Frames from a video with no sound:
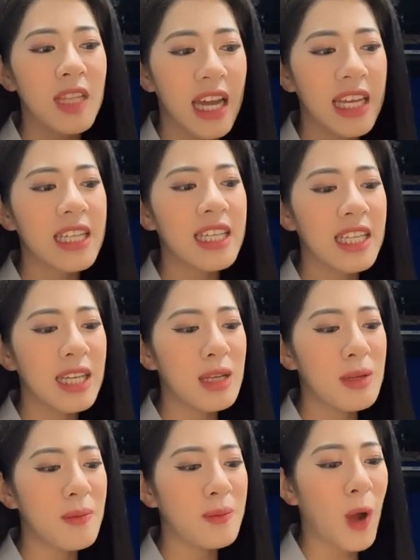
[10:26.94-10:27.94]
ngay
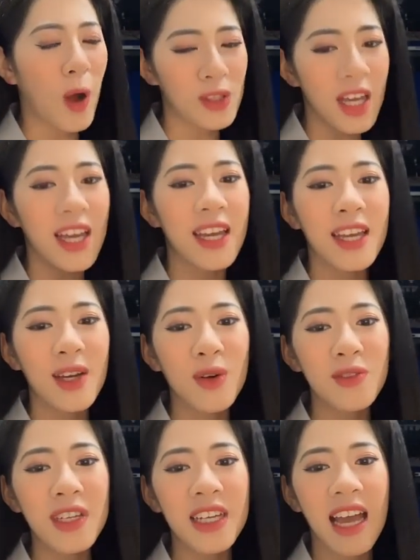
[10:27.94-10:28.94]
khi có thể
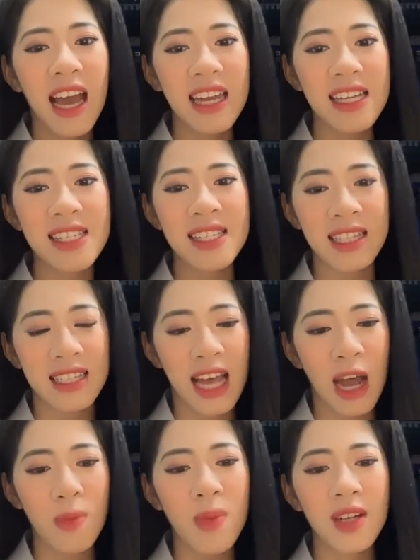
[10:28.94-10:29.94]
quý vị hãy giặt
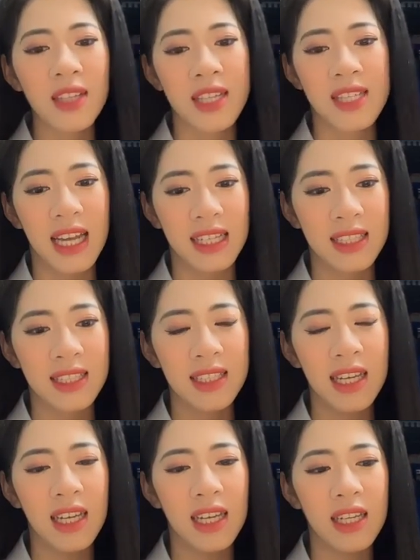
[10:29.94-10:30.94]
áo mưa thật sạch
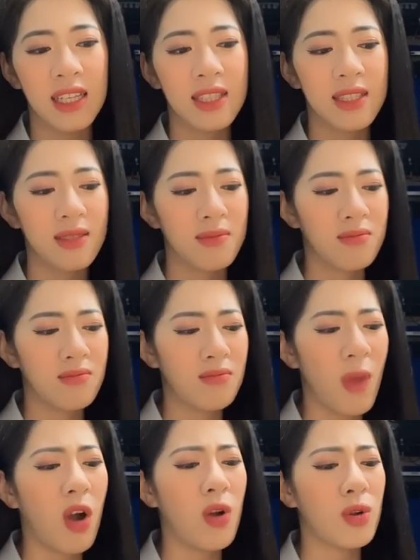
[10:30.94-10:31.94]
để
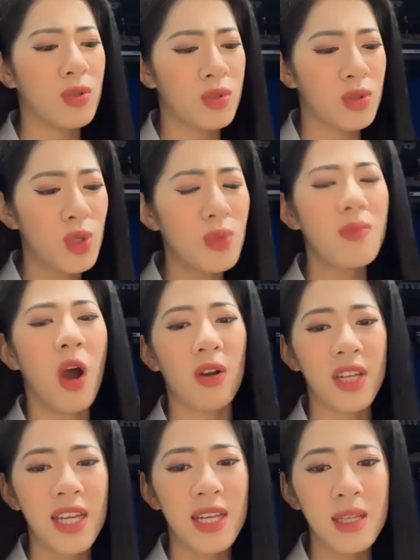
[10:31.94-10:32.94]
bỏ chút
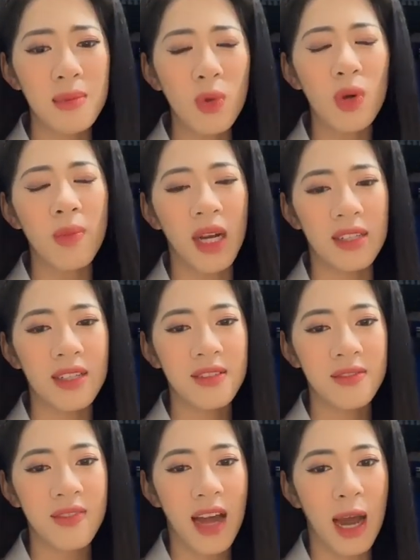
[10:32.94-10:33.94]
bỏ đi những bụi bẩn
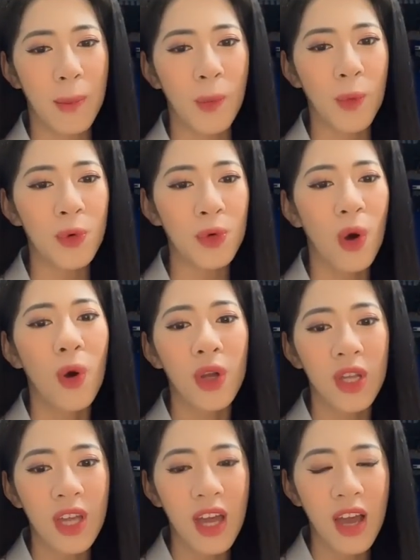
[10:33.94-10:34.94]
và mùi
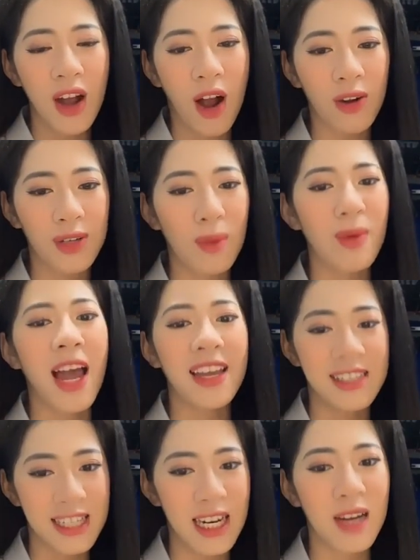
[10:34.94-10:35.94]
hôi còn động lại
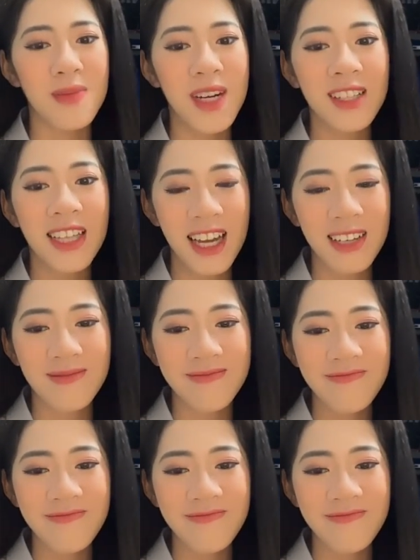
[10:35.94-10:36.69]
ở trên áo mưa nhé.